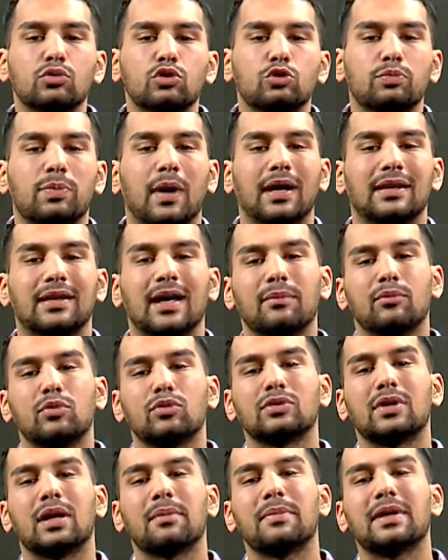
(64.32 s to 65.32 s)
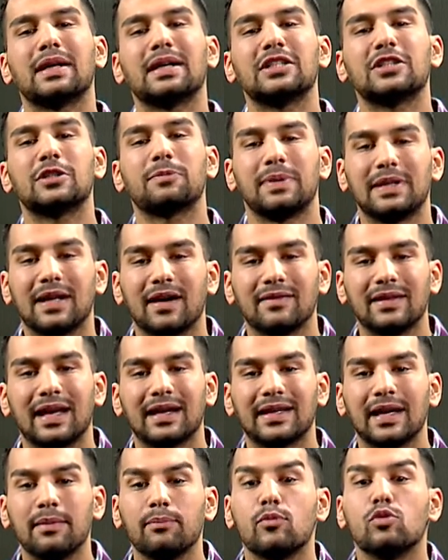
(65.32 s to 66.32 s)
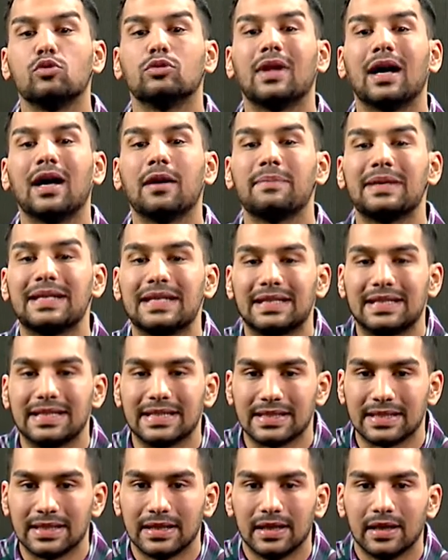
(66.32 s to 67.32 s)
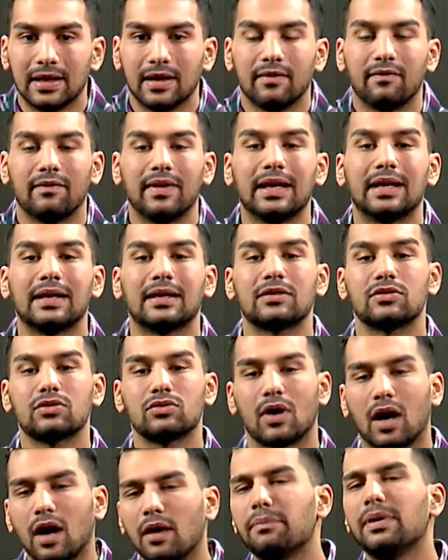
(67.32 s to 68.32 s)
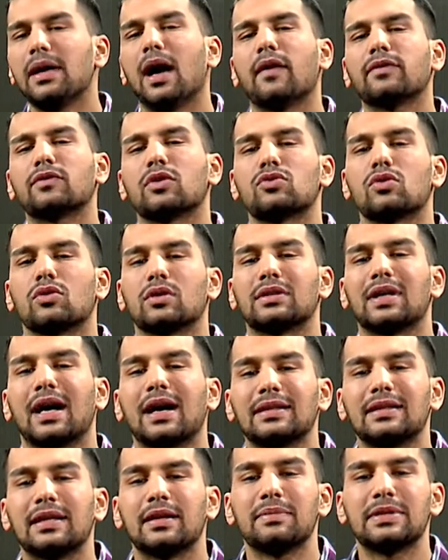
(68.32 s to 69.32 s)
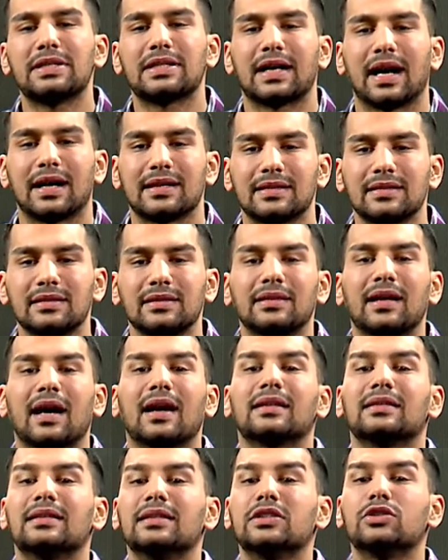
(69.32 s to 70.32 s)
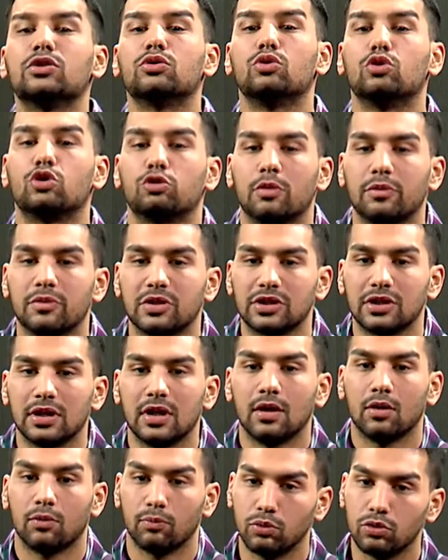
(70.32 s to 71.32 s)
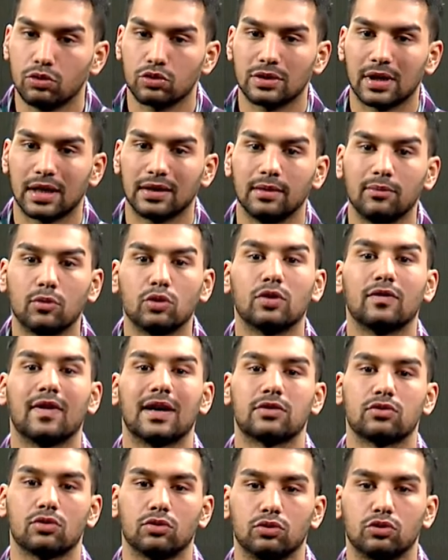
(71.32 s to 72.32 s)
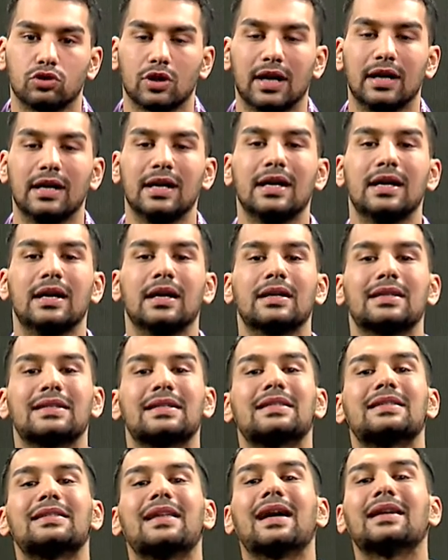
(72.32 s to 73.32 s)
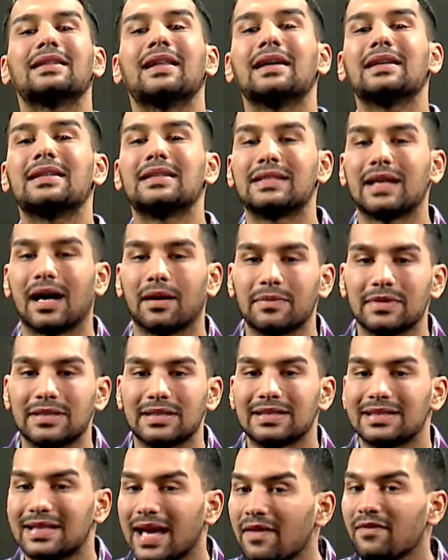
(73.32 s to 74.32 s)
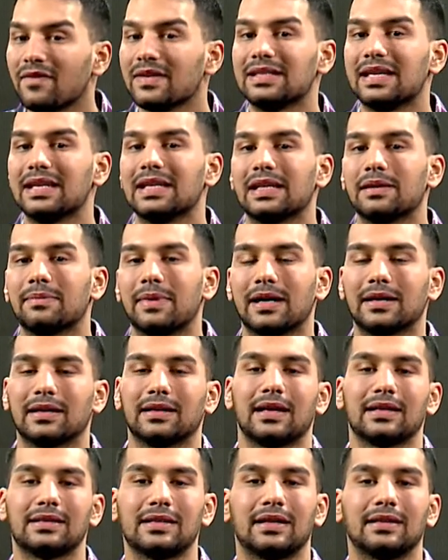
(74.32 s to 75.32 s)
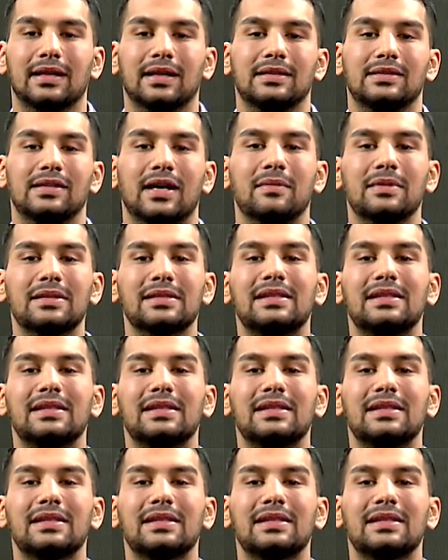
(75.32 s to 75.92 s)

üç badem, buradan bir kaşık pilav derken bunlar birikir. Ve bir hafta sonra tartıya bir çıkarsın, tartı hiç düşmemiş. Bu yüzden de motivasyon düşer. Sizlerden ricamız, sen ve senin gibi arkadaşlardan ricamız